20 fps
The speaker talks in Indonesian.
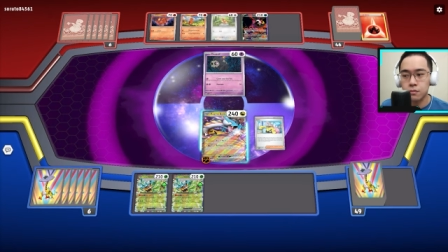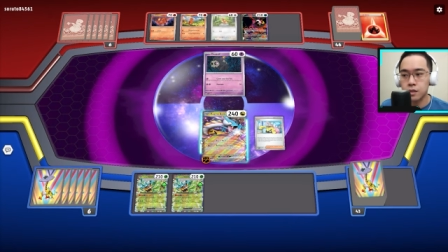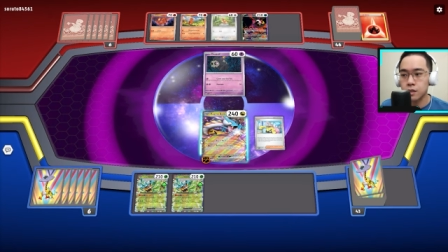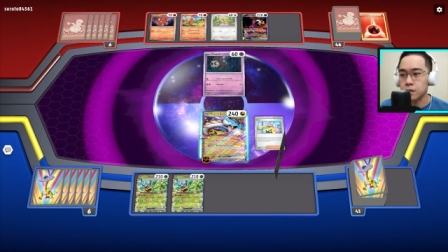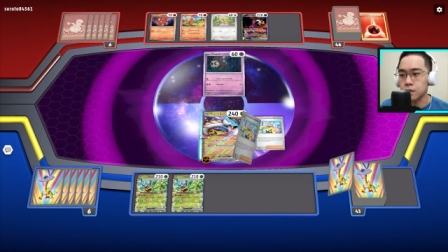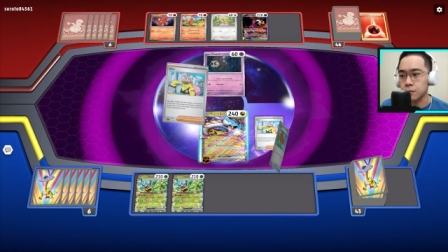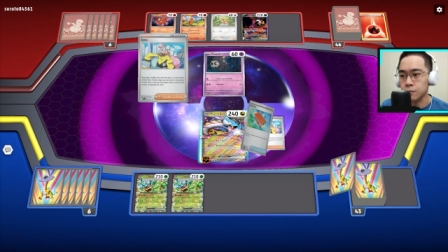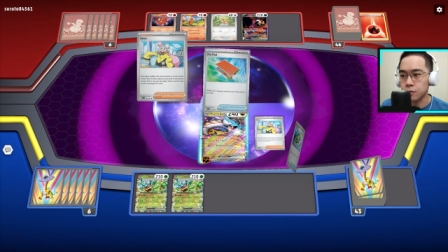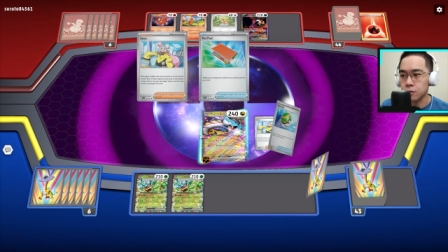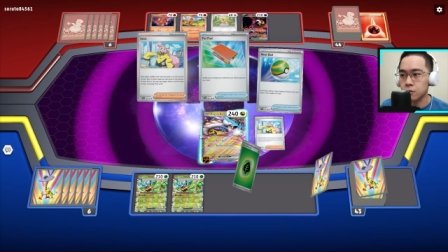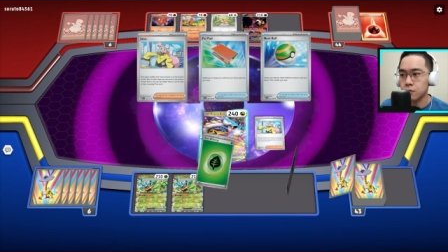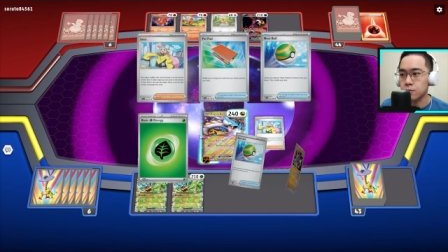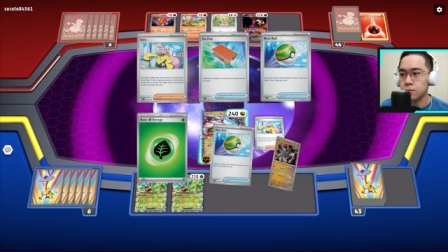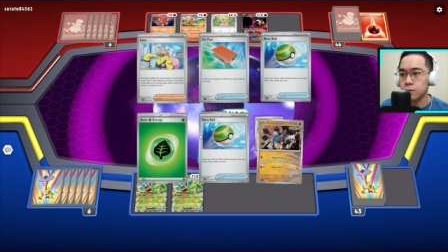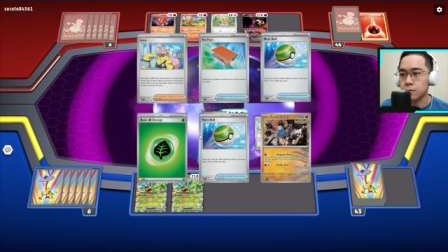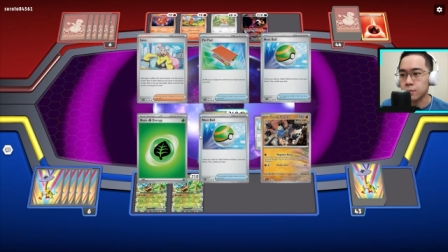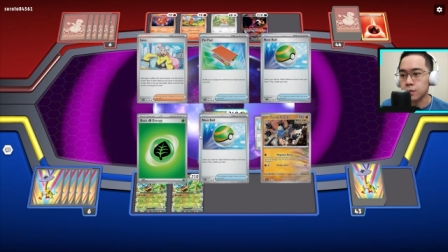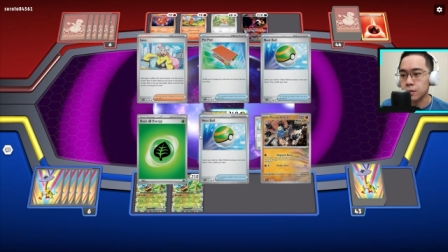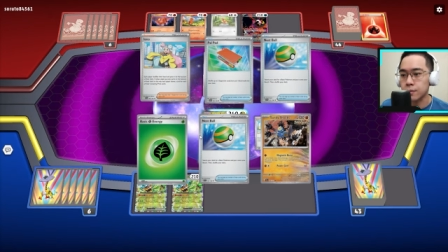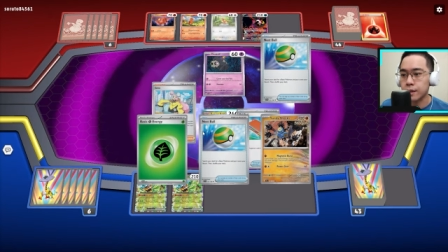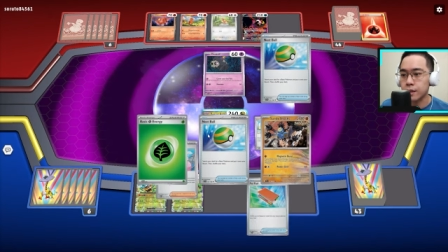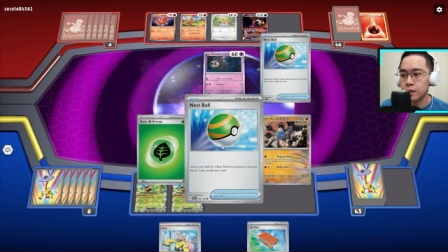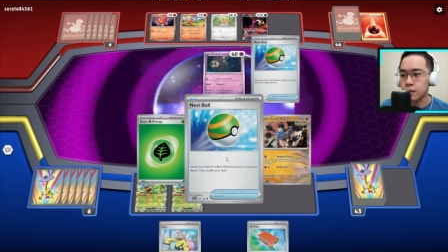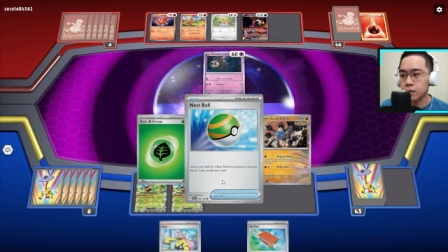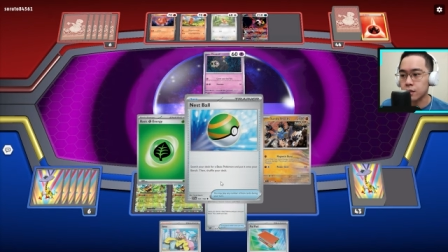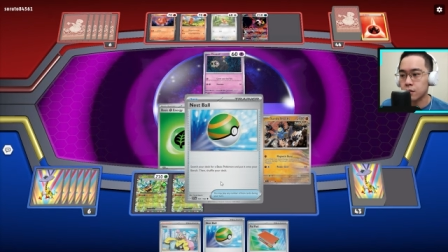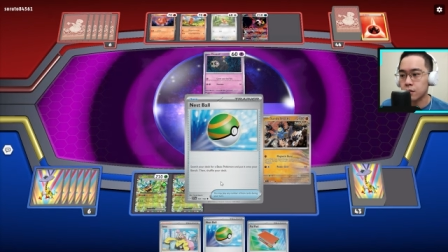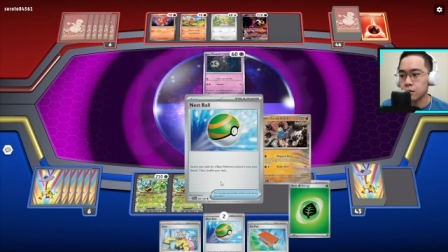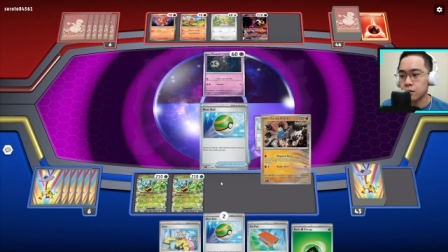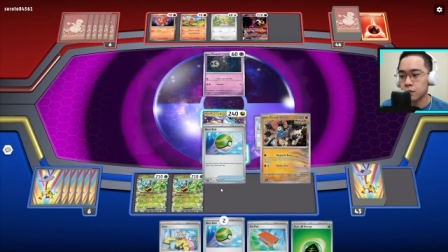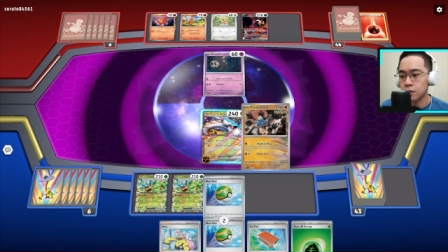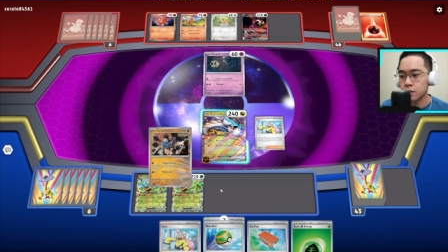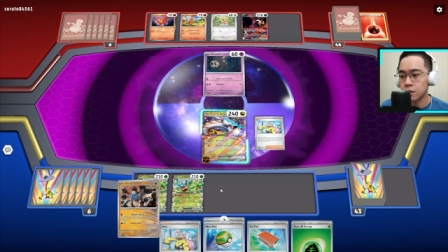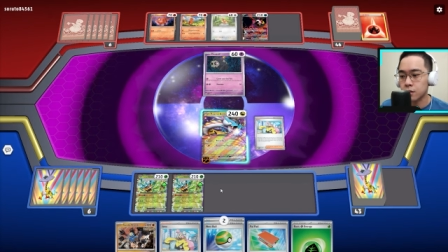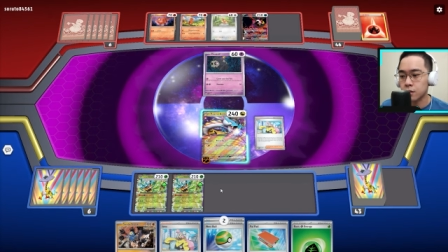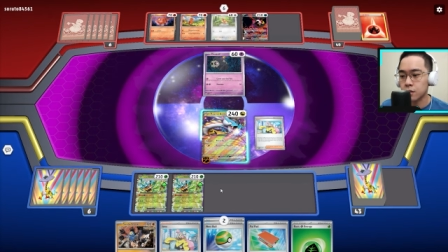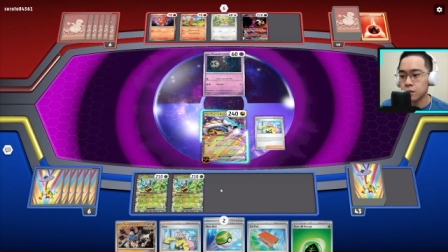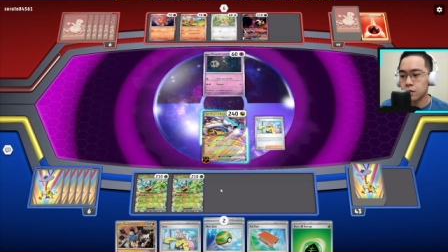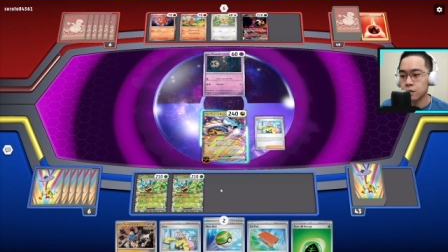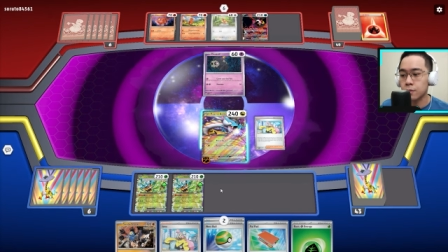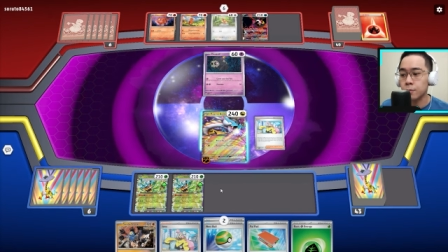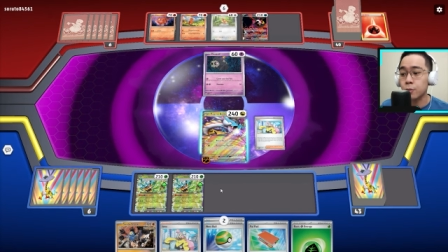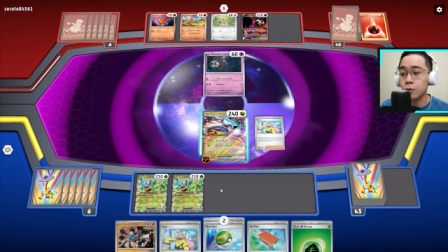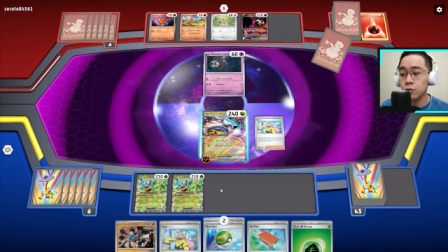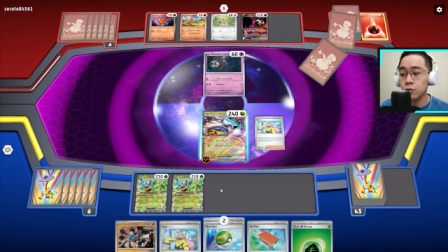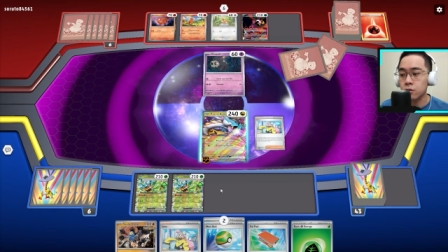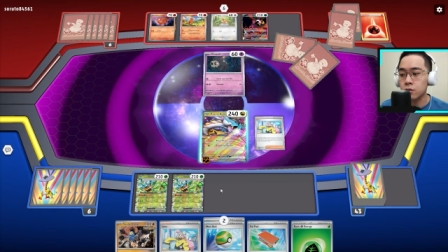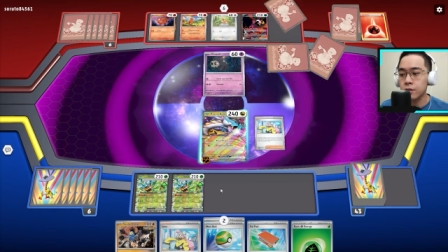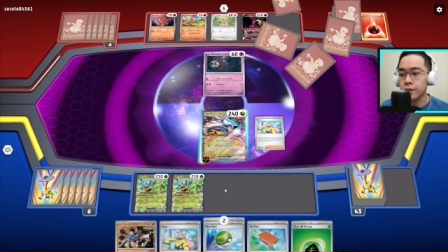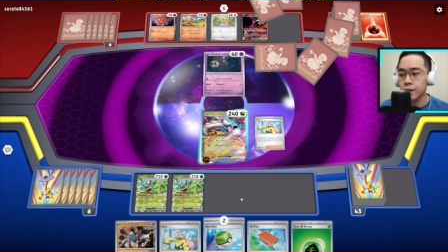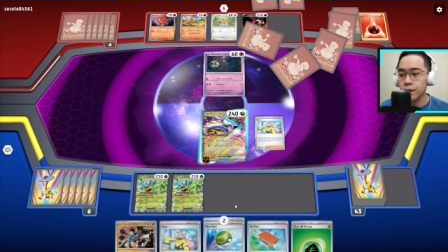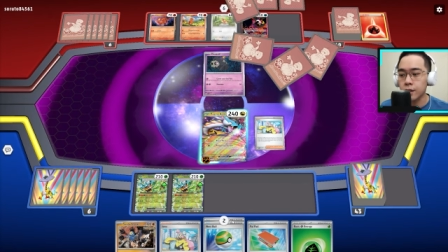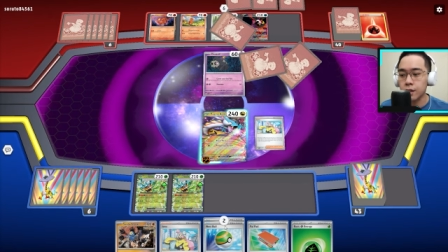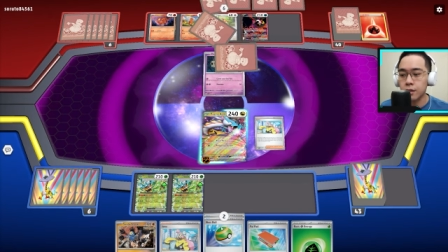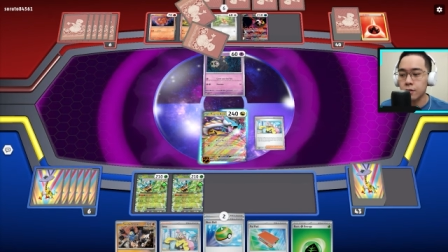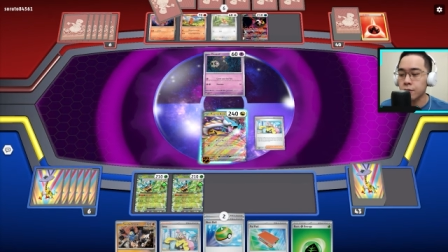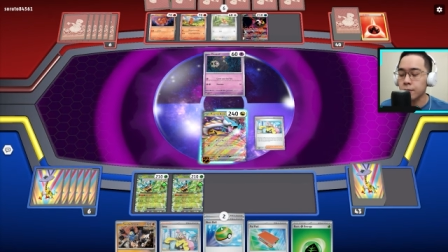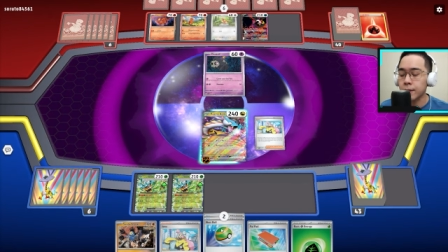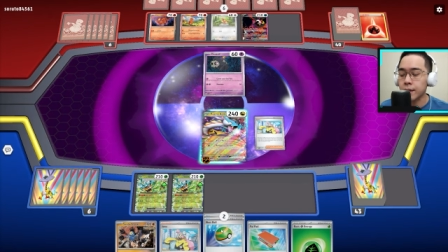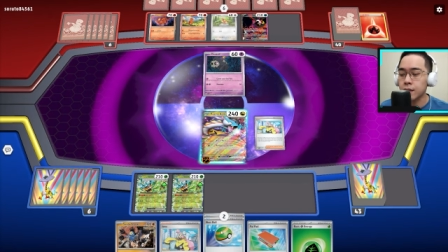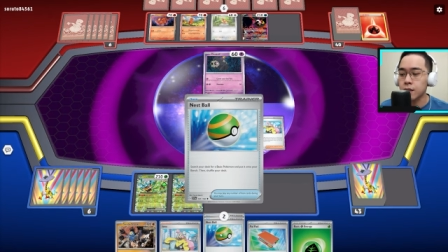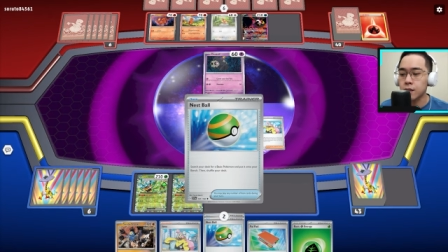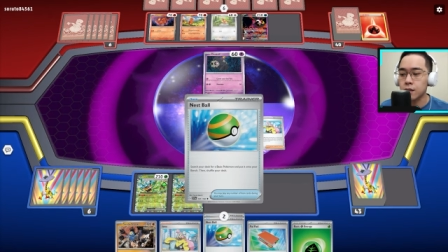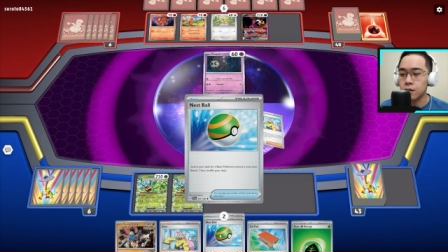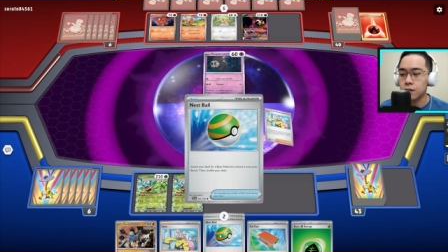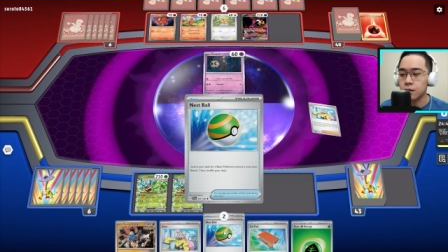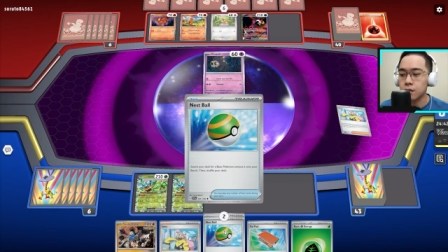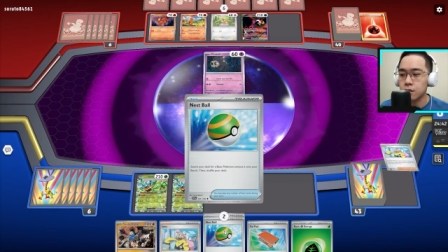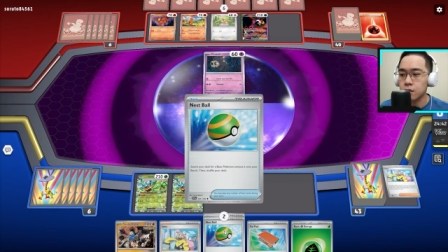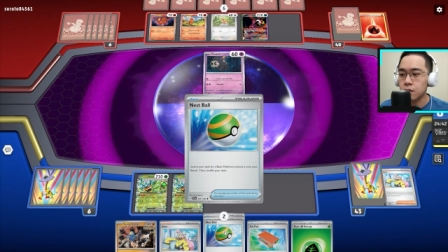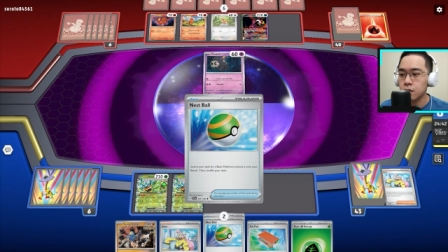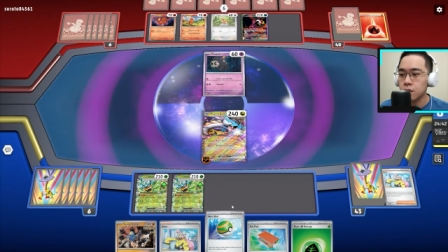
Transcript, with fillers: raging bullku belum bisa mati kepukul iya tapi mati enggak